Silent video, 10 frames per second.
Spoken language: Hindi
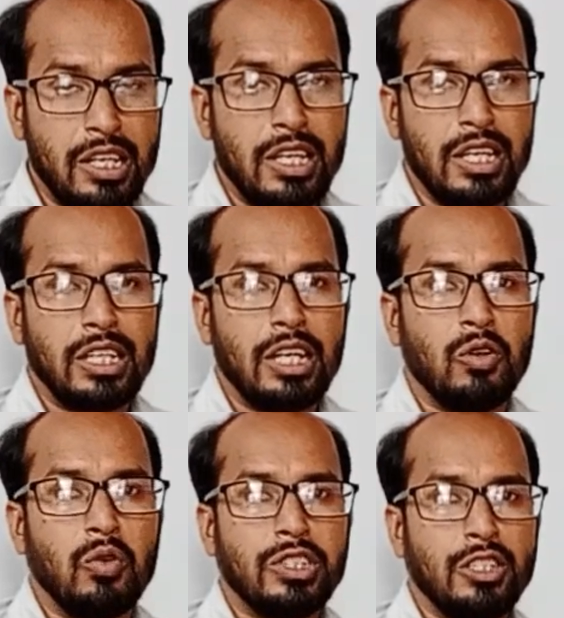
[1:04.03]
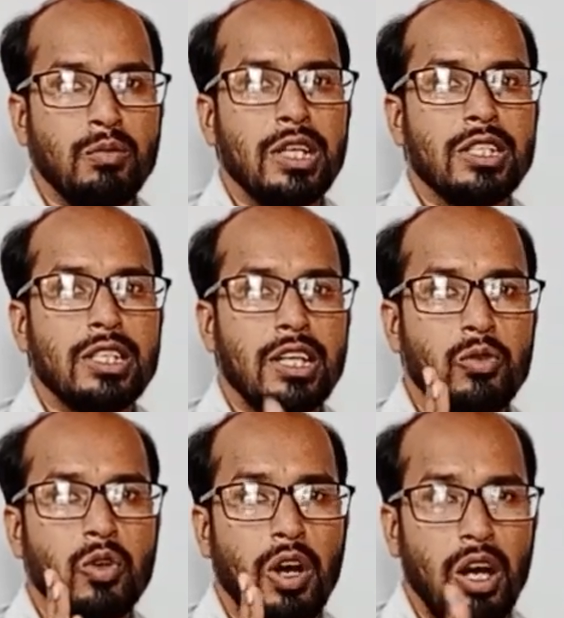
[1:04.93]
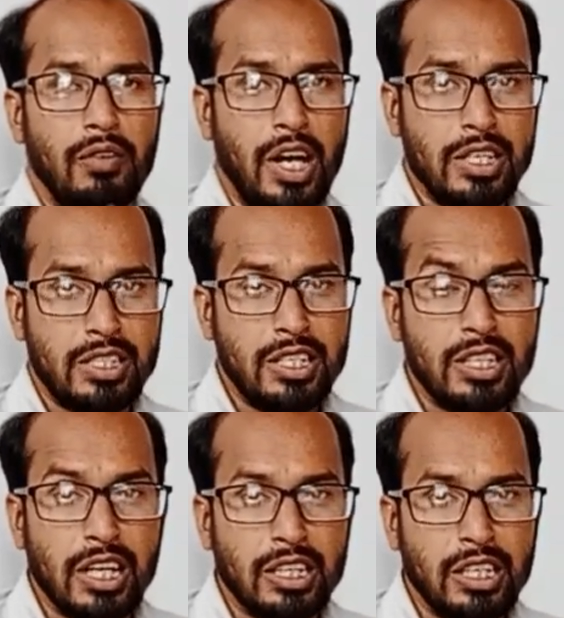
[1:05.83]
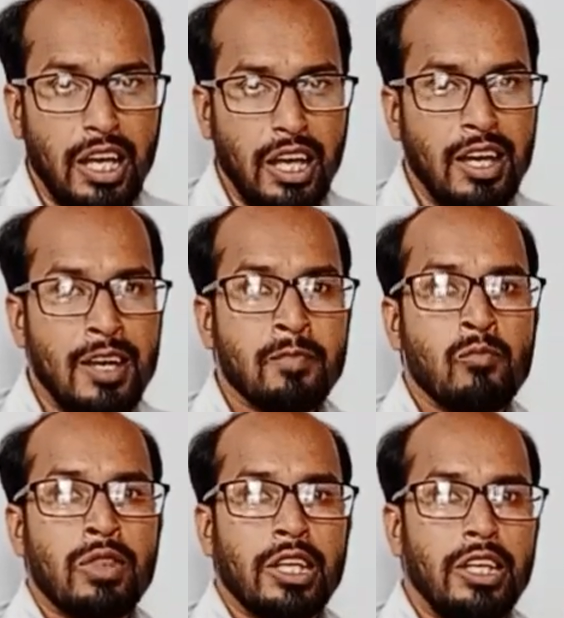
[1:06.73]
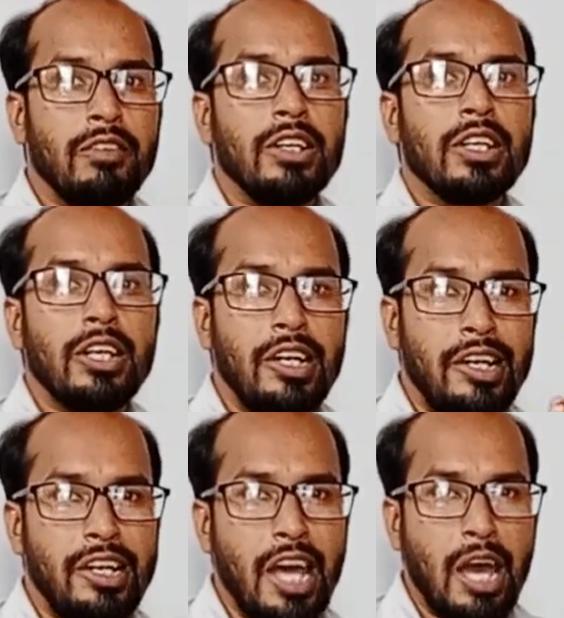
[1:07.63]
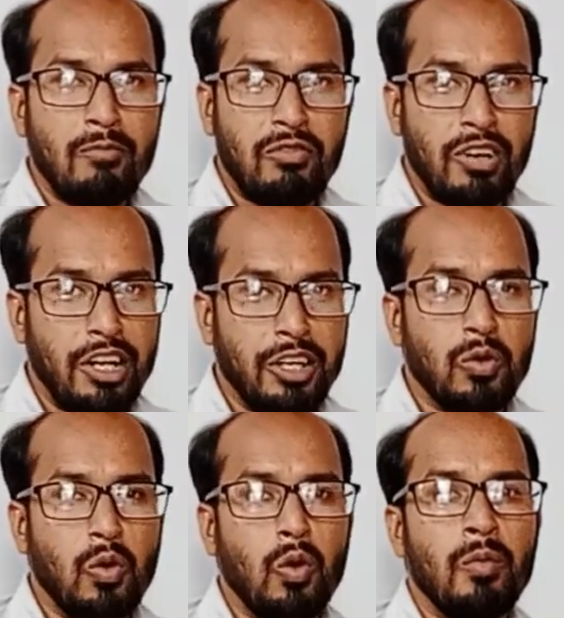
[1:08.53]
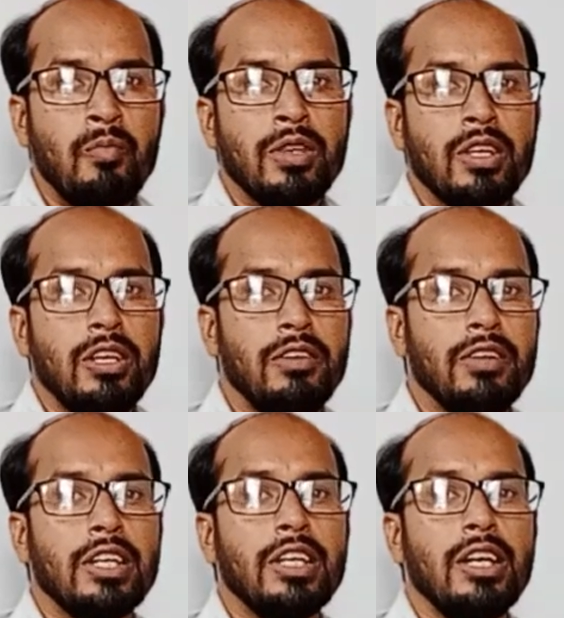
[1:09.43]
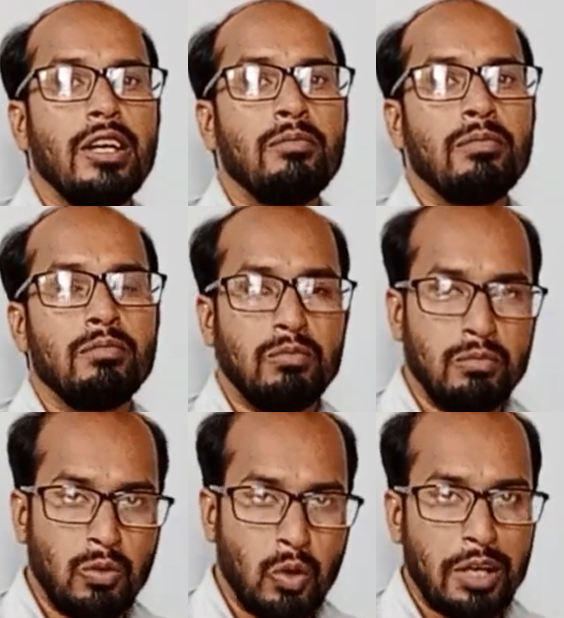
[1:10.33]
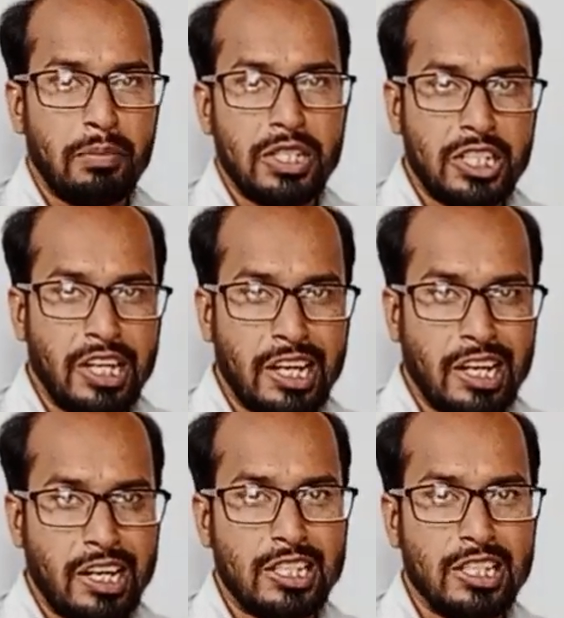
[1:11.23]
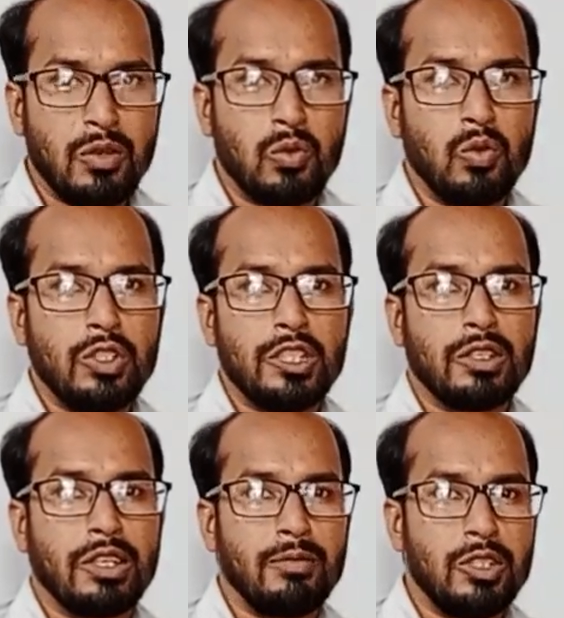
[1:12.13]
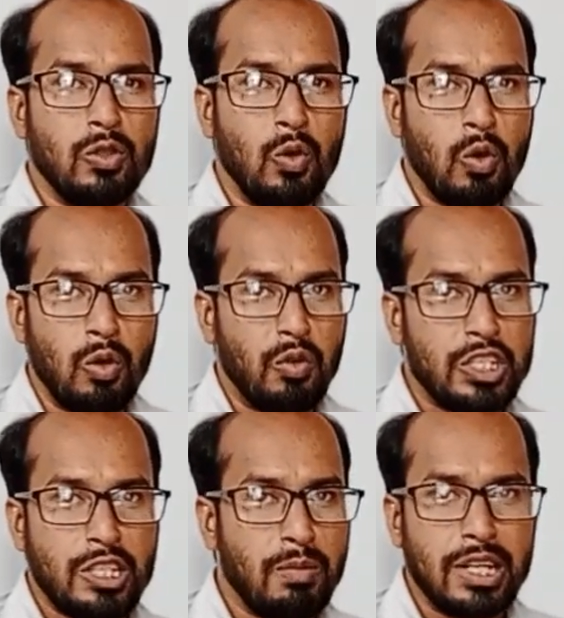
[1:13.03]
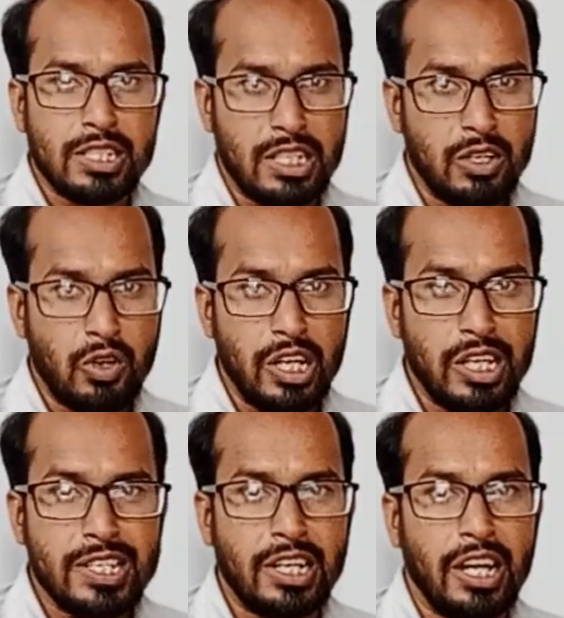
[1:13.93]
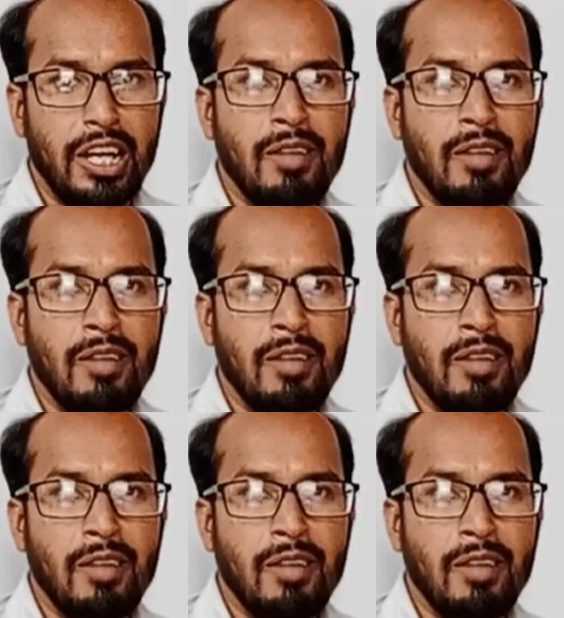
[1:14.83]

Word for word: जाता है ओवरसीज़ पाकिस्तानियों को आवाज़ दी जाती है इवन के डैम फंडिंग हो इवन के मुलक पे चढ़े कर्ज़े हों जिस जो ओवरसीज़ पाकिस्तानियों ने नहीं चढ़ाए